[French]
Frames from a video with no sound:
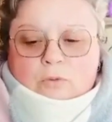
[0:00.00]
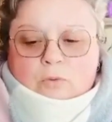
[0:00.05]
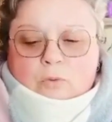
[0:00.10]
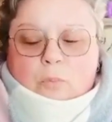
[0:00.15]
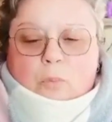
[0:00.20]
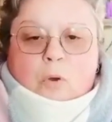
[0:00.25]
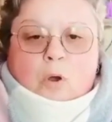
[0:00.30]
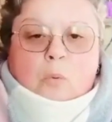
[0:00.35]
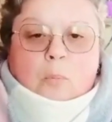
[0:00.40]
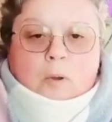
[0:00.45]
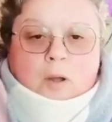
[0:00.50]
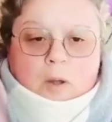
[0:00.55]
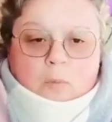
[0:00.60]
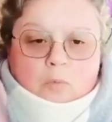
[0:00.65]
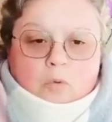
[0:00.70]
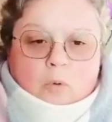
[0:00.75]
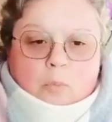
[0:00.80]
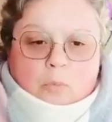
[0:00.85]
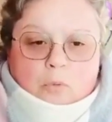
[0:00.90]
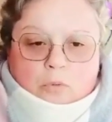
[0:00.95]
propre amour
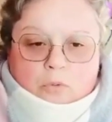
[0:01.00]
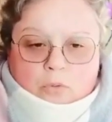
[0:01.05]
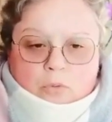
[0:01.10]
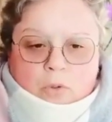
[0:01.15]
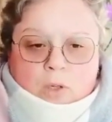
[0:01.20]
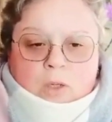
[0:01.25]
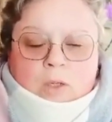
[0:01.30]
pour soi,